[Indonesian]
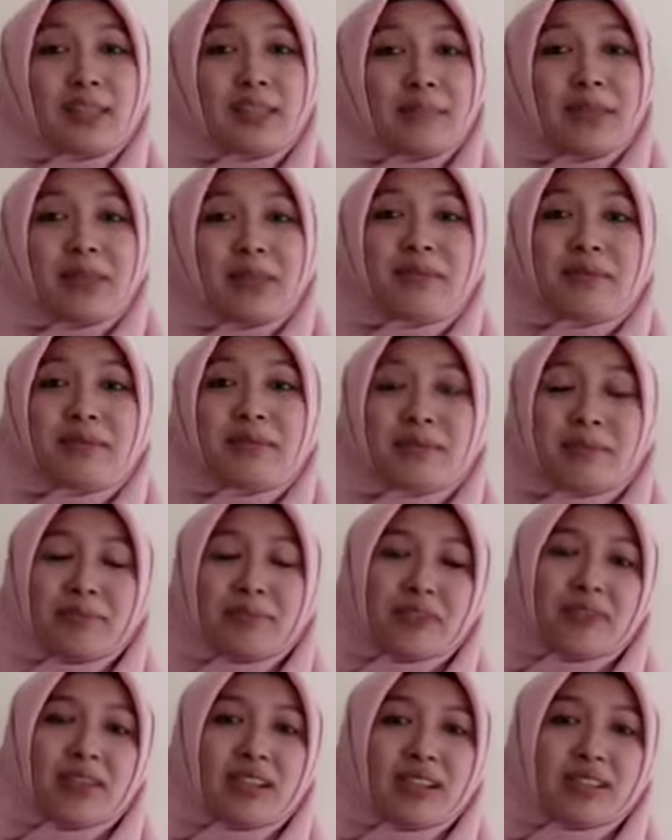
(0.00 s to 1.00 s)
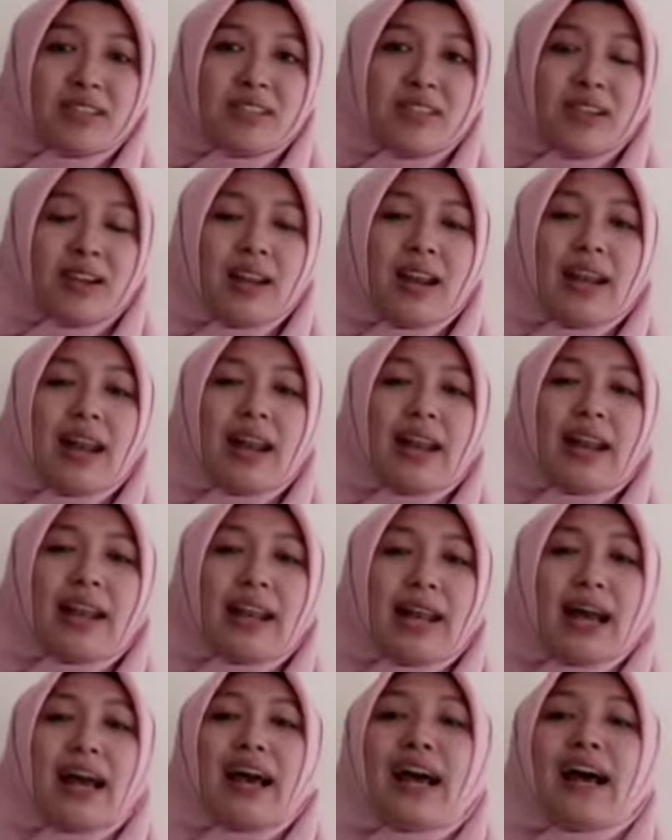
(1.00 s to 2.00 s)
nah, teman-teman production
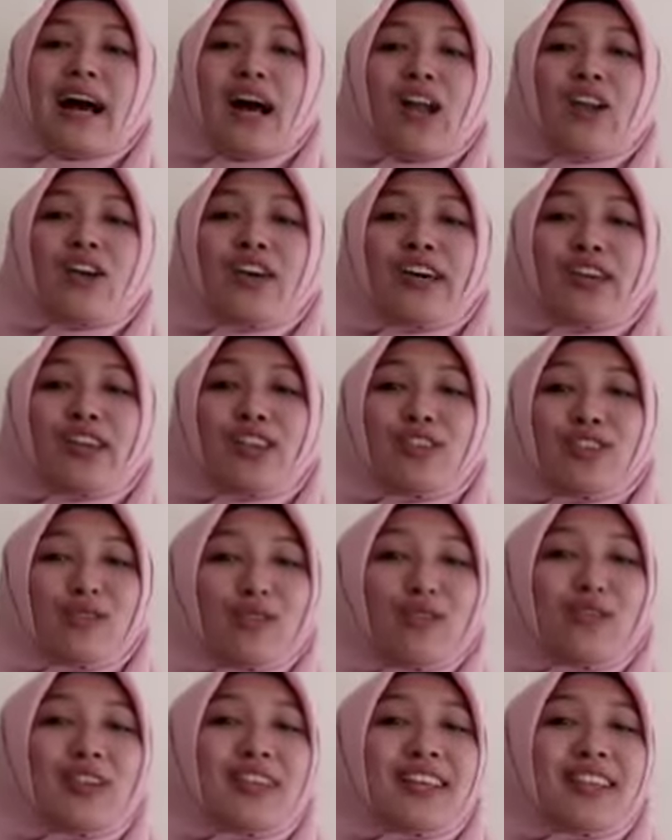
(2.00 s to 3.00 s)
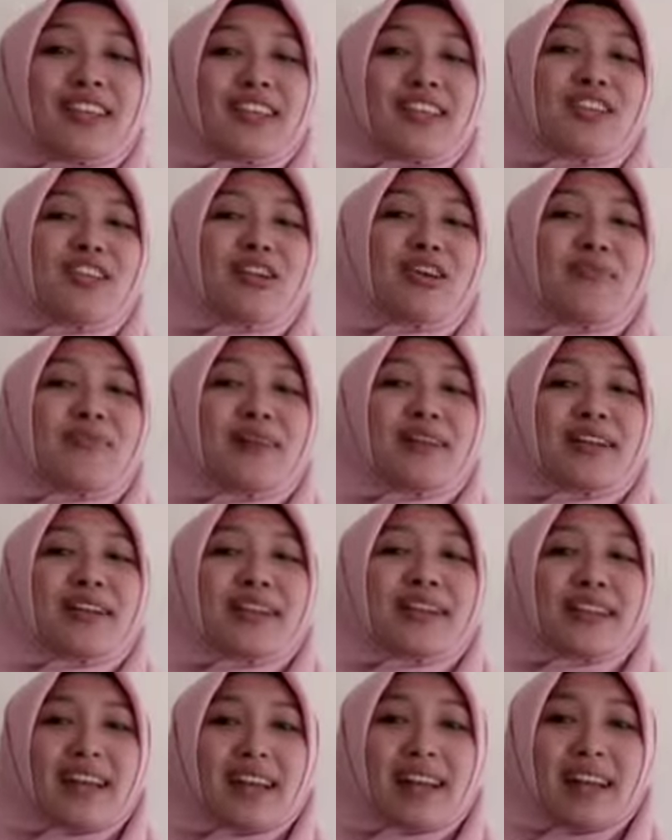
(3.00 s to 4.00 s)
nah kalau itu nanti
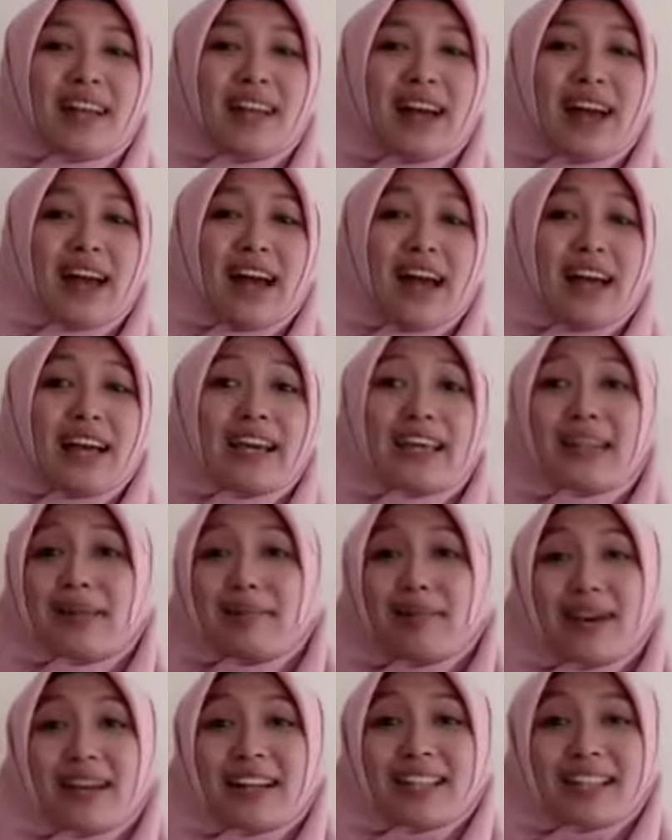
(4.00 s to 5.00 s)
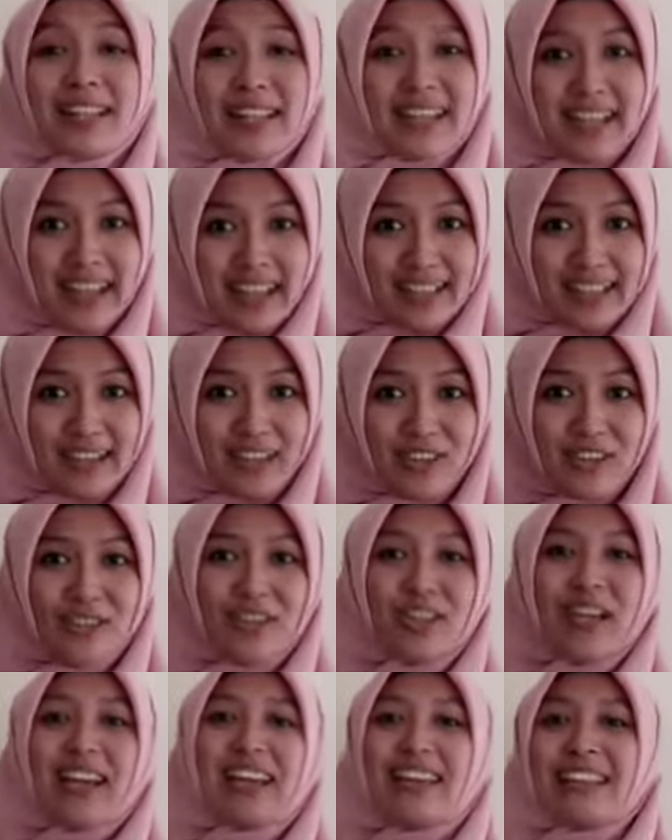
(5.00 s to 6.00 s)
jawabannya kita bakal sharing aja
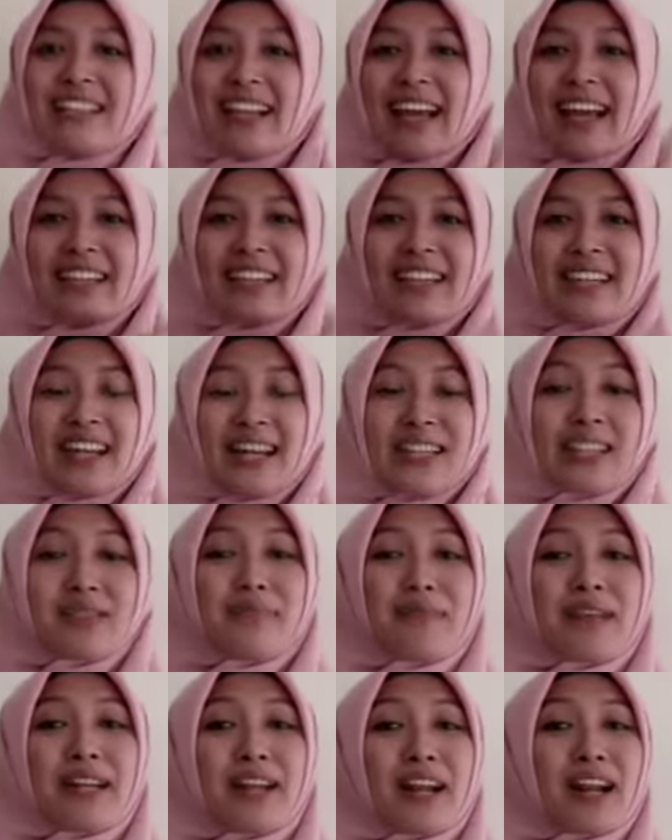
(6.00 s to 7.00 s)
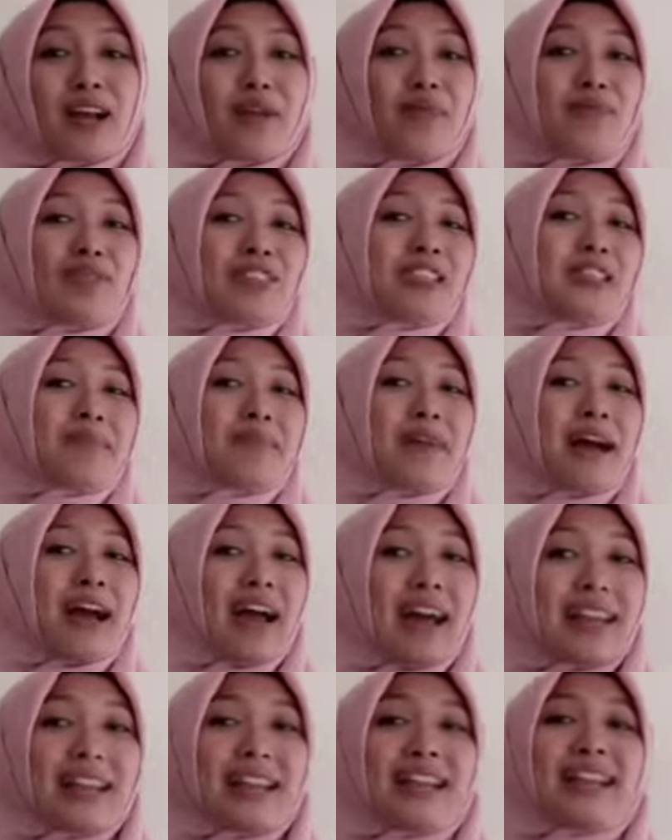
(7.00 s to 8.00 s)
yuk di acara seminar
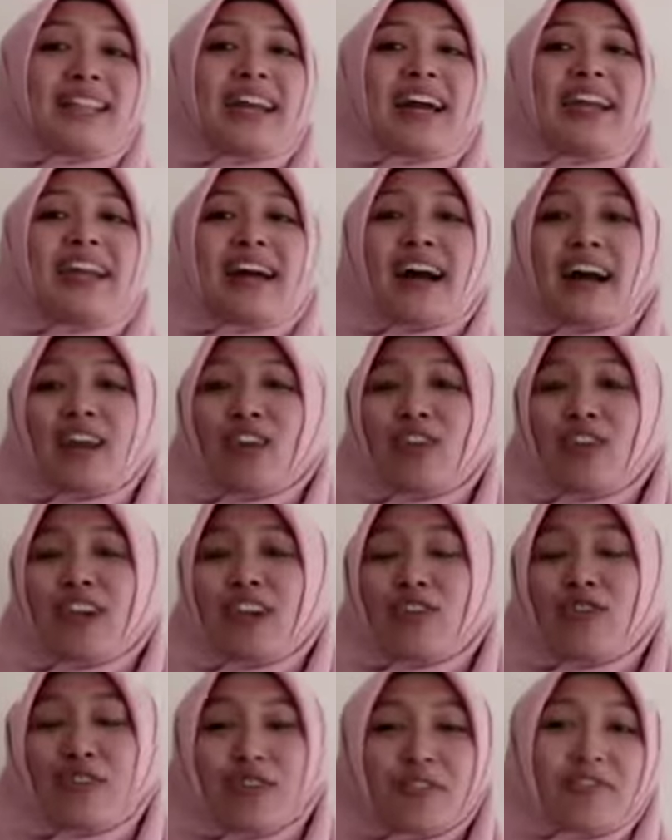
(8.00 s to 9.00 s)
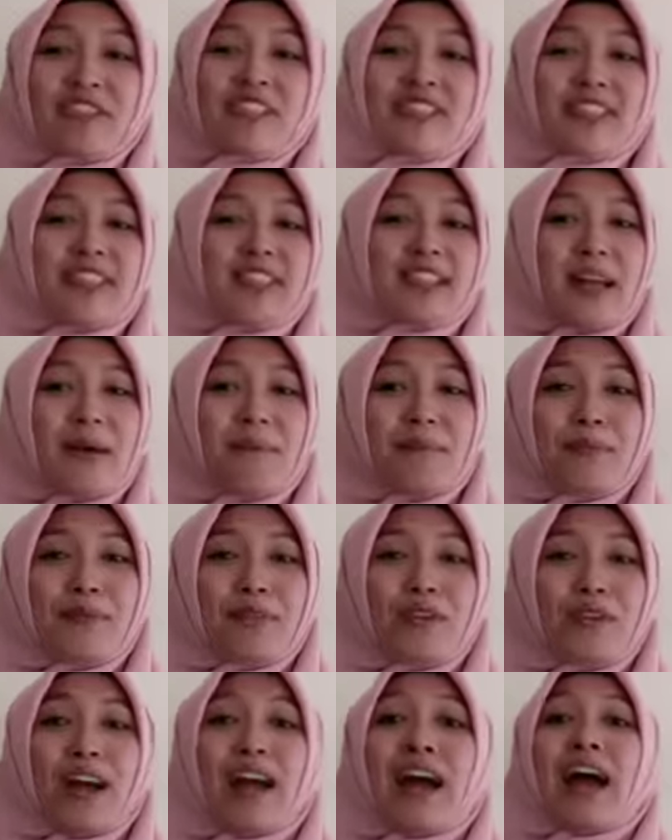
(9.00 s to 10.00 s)
kemuslimahan yang diadakan oleh Universitas
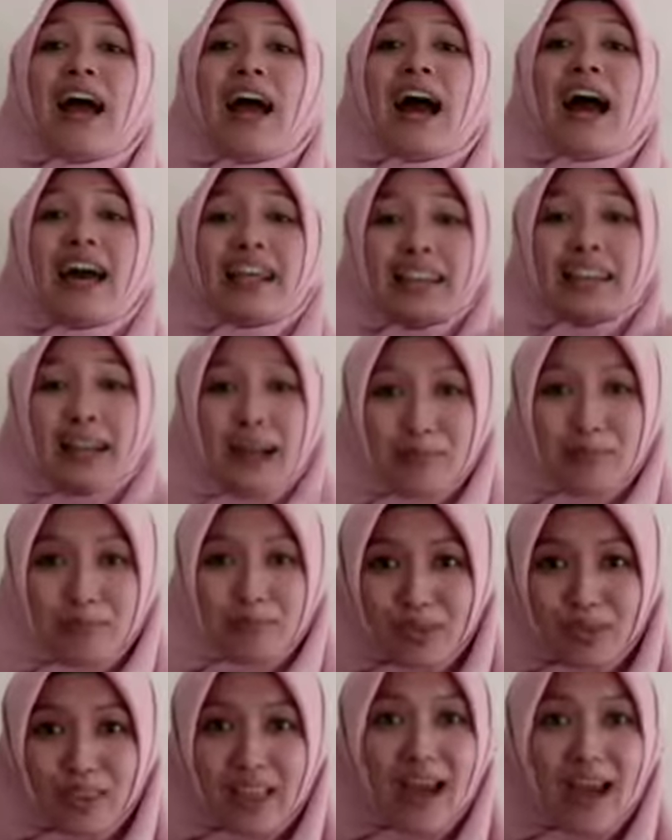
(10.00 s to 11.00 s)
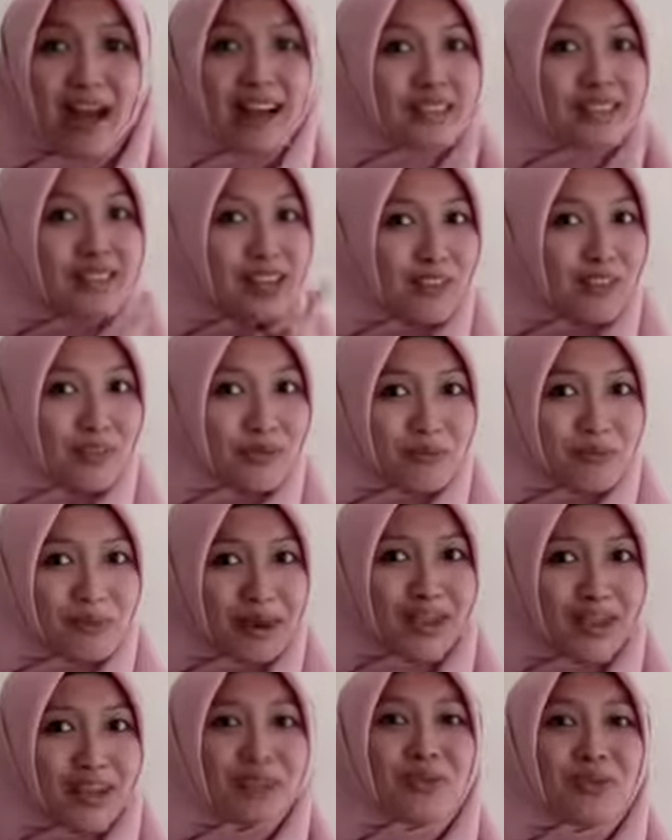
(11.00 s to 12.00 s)
Lampung hari Rabu tanggal 1
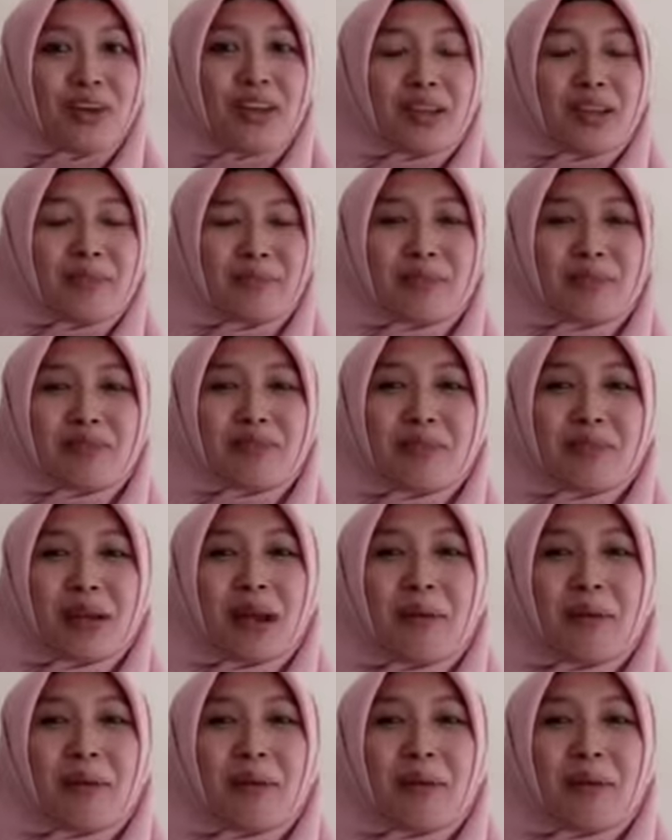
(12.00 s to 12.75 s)
Mei 2020